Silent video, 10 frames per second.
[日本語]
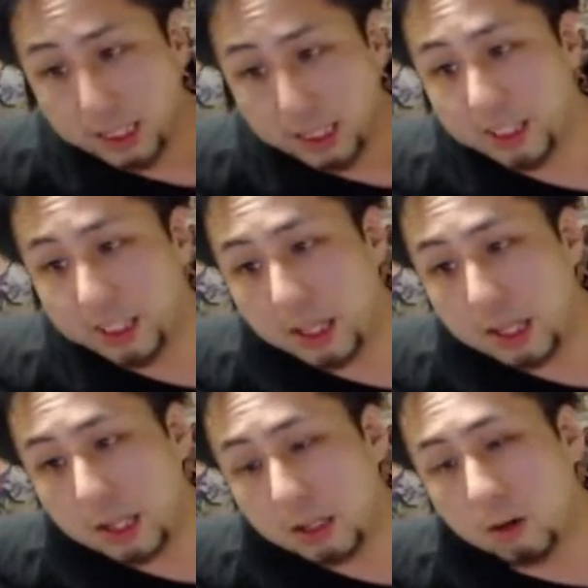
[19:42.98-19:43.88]
記者
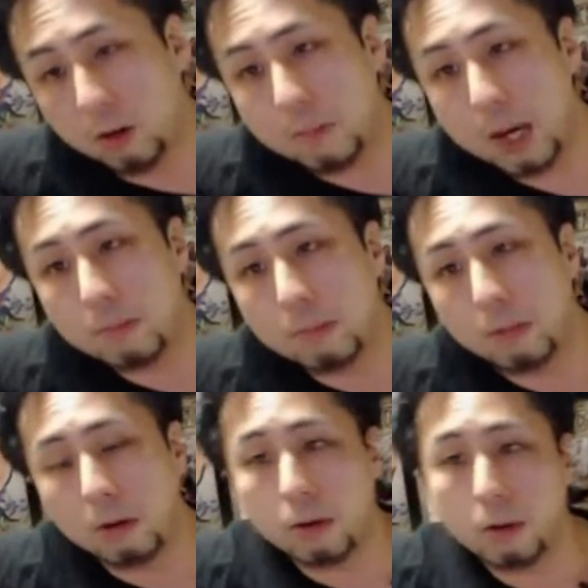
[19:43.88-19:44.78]
代5万
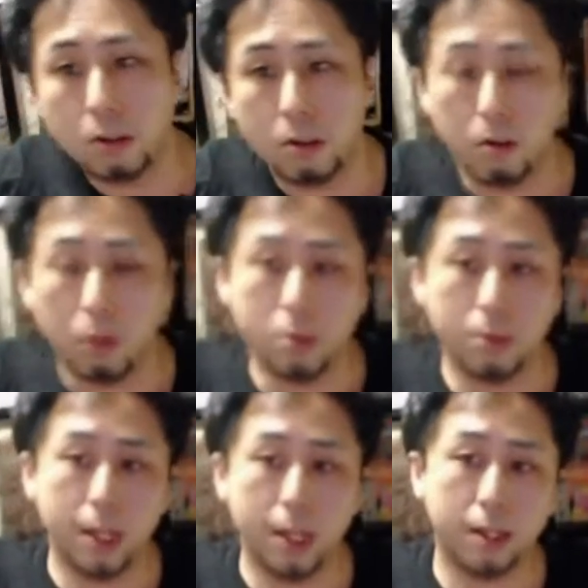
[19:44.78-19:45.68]
も欲
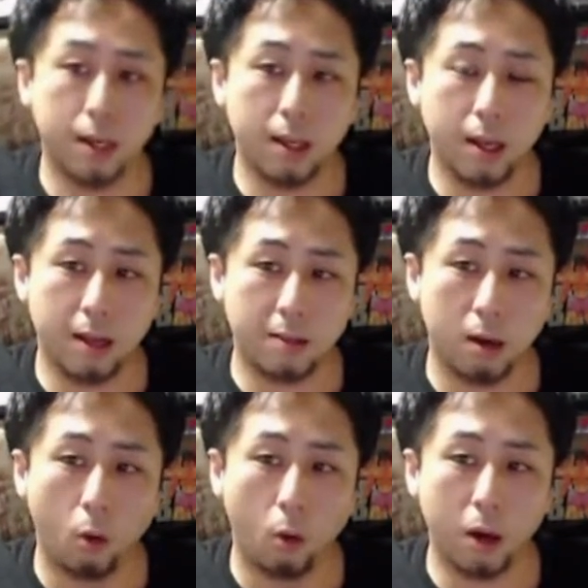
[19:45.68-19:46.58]
面できねえやつ
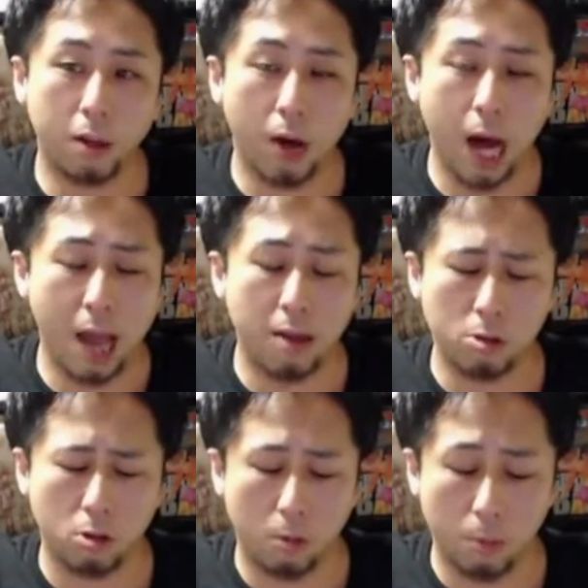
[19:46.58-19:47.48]
が俺と会える
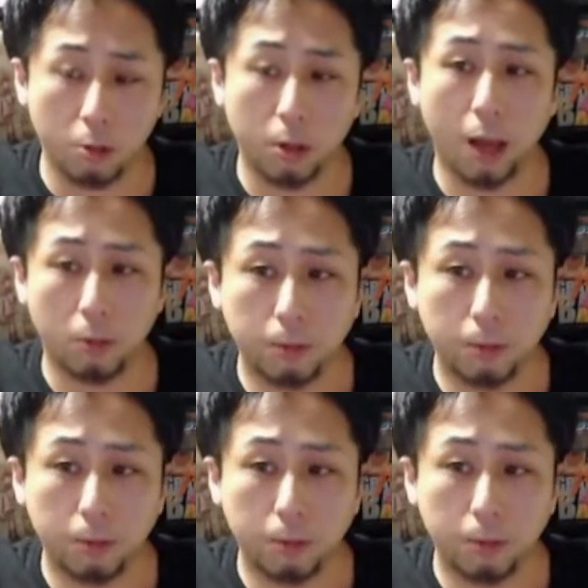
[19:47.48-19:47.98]
と思うなよ。